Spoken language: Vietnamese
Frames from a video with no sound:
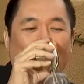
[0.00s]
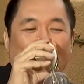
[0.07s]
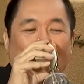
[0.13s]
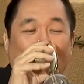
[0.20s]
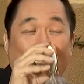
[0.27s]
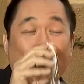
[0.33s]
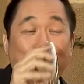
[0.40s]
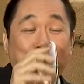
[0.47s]

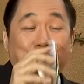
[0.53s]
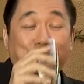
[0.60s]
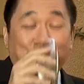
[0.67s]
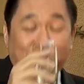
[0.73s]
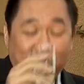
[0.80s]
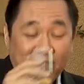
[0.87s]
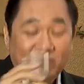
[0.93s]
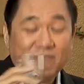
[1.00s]
ừ.
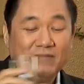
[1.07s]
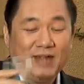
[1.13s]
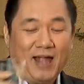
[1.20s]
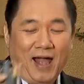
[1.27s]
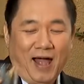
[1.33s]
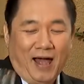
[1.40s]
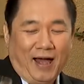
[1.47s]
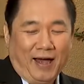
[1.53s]

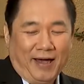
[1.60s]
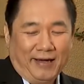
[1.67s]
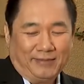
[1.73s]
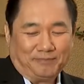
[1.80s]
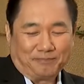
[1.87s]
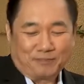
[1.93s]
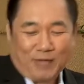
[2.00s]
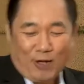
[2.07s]
à,
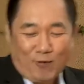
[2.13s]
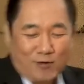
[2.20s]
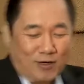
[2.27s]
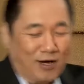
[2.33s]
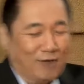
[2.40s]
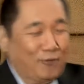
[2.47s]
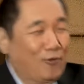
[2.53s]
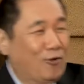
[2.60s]
thấy cuộc
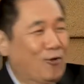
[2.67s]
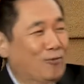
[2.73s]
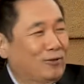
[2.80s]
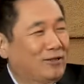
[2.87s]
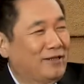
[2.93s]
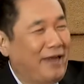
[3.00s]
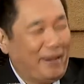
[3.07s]
đời vô cùng tươi đẹp